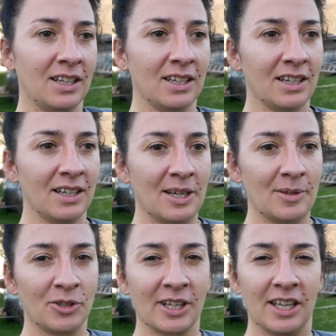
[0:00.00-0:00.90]

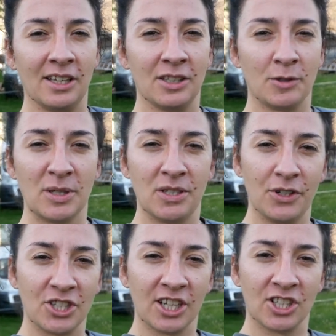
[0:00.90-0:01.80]
E, no, takie
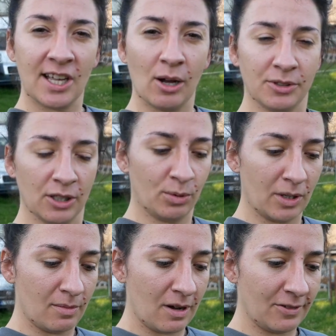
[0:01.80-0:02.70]
specyficzne kształty,
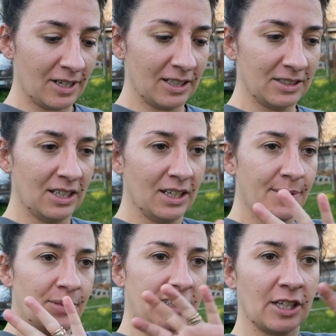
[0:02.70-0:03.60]
które ma van,
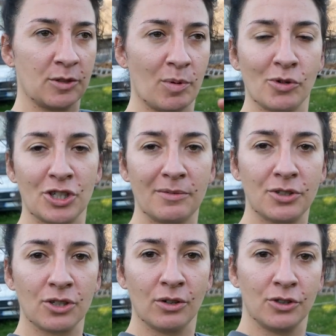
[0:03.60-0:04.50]
no, a także pomoże nam
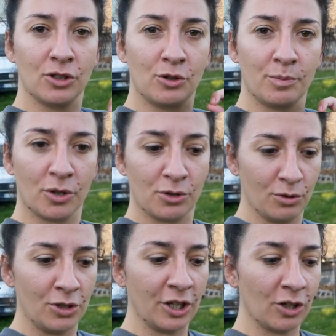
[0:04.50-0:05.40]
wszystko wyciąć
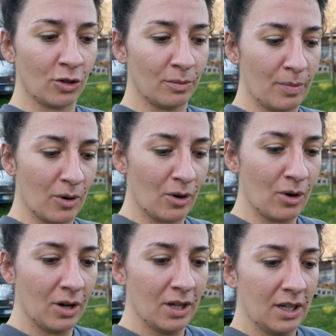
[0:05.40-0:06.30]
prościusieńko,
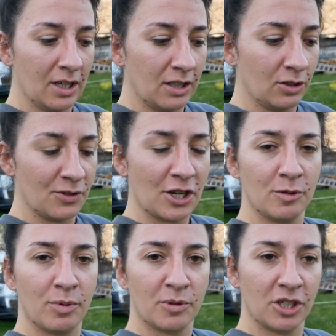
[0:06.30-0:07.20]
bo no, w
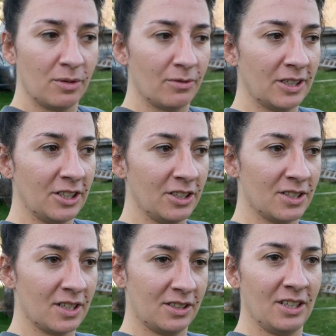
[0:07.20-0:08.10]
naszym poprzednim vanie
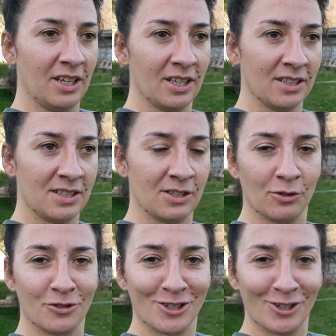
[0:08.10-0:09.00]
niestety nie jest
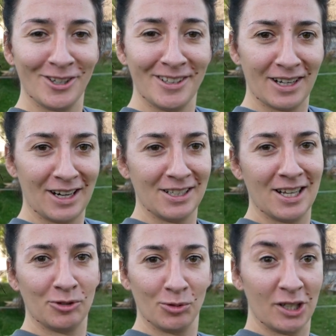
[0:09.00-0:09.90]
to wszystko
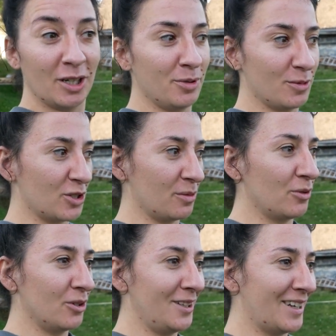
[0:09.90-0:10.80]
idealne, a tu chcielibyśmy, żeby
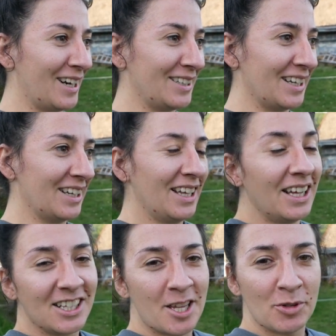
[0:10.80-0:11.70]
było idealne.
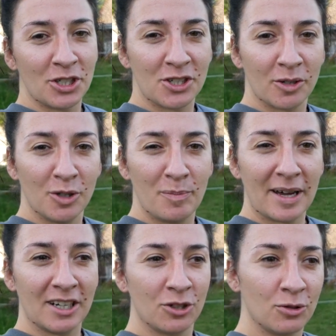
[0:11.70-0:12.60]
Chcemy też zrobić
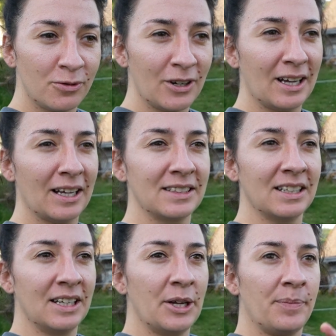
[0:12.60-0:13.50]
parę szuflad,
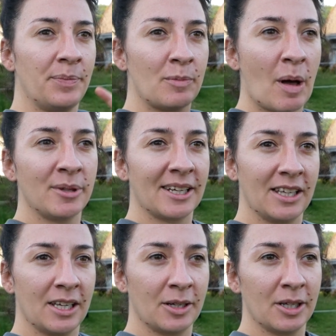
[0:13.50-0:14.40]
no, mamy
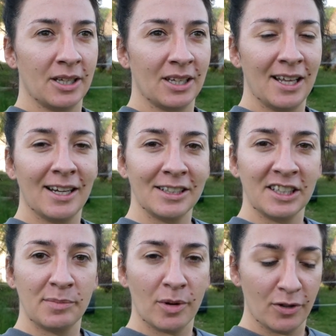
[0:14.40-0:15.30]
takich e, kilka
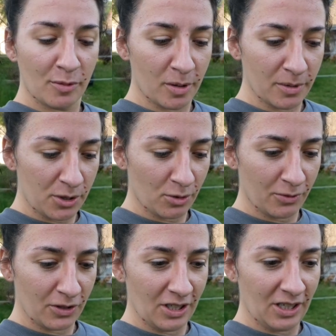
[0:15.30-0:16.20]
nietypowych
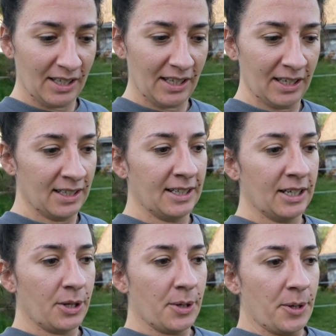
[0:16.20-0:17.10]
pomysłów i
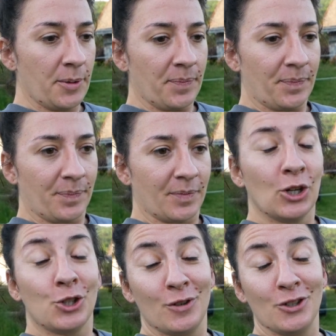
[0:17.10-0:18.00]

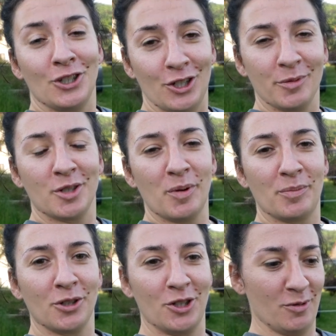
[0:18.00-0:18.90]
no i stwierdziliśmy, że
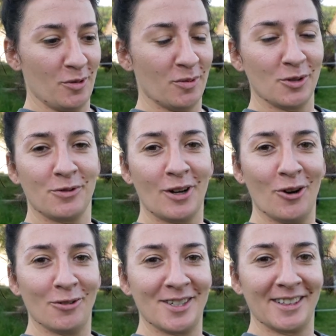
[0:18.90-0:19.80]
poprosimy o pomoc
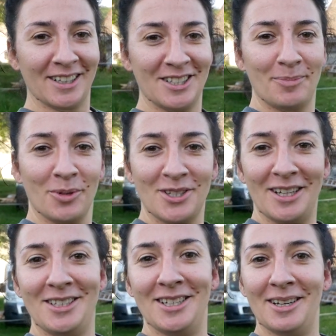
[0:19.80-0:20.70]
fachowca, także
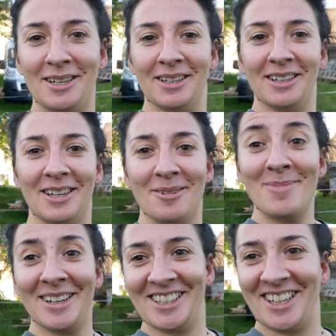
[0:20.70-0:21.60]
poznajcie e,
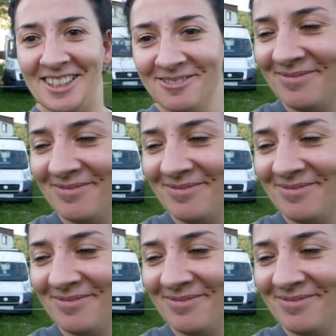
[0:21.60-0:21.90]
Maćka.